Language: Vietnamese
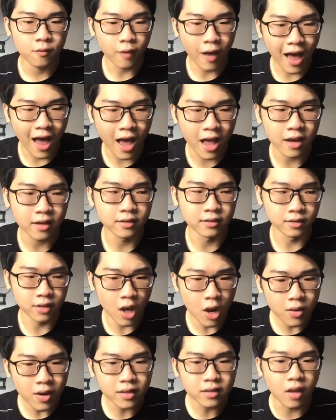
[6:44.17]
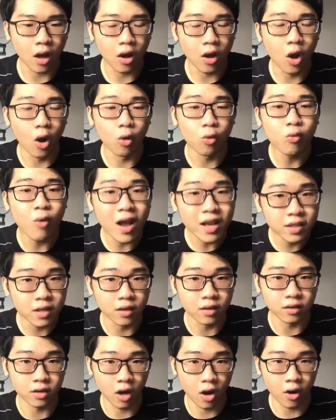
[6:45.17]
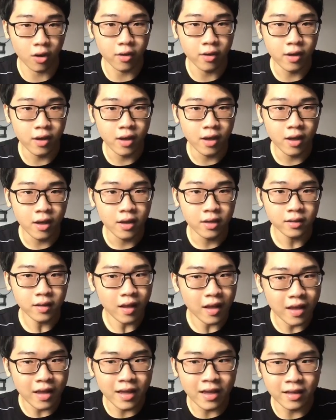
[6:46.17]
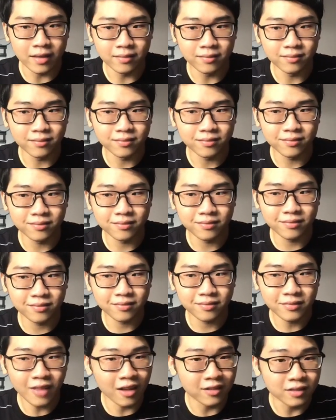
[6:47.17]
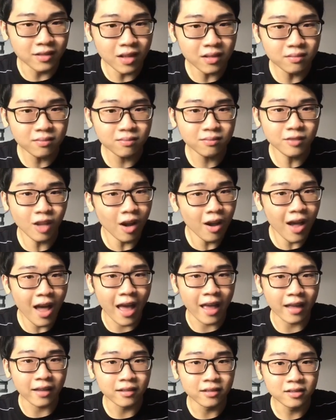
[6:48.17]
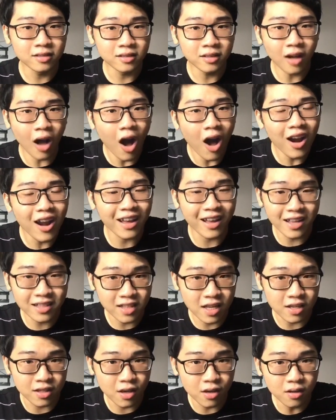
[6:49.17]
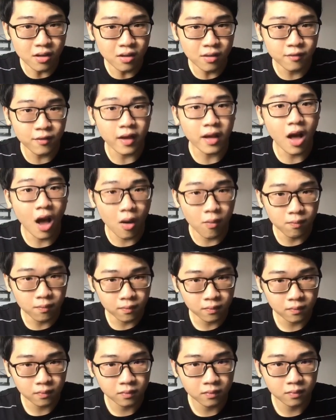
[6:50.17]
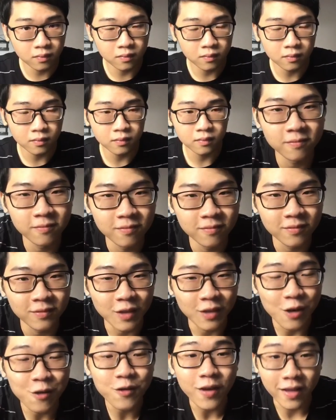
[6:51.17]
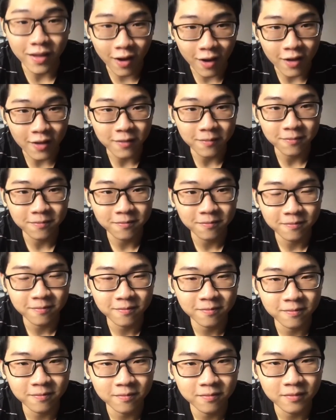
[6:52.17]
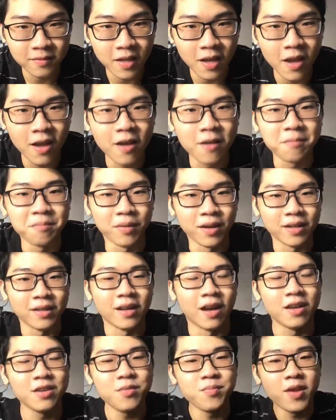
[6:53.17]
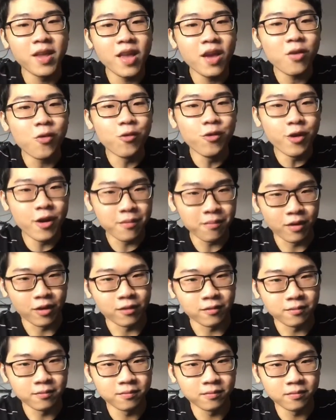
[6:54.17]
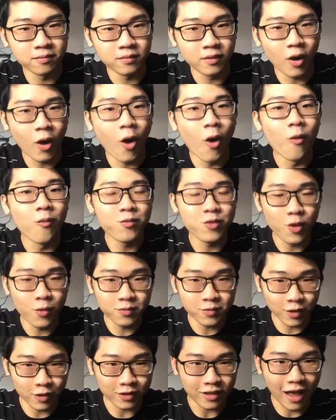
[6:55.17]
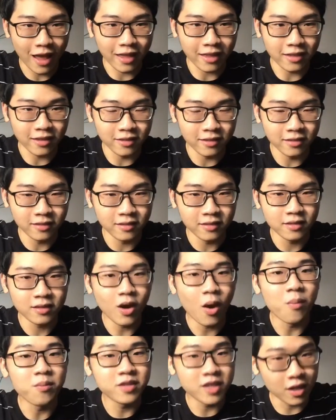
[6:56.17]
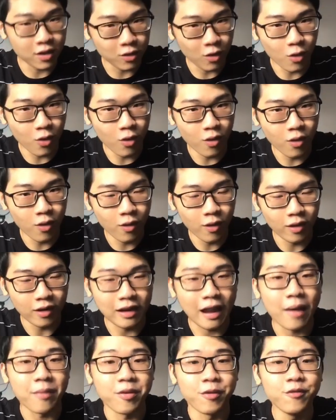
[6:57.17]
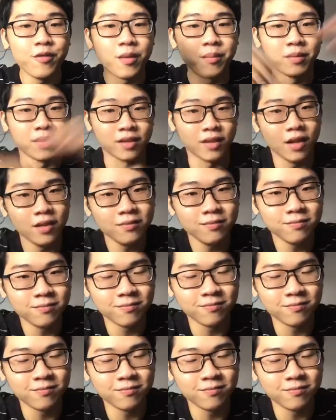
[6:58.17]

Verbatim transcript: Và nếu đã tận hưởng quá trình rồi thì thành tích thứ hạng có là cái gì chứ phải không cứ vậy thôi mình ở trong thế giới của riêng mình ôm dung tự tại không tranh đua làm những việc mình thích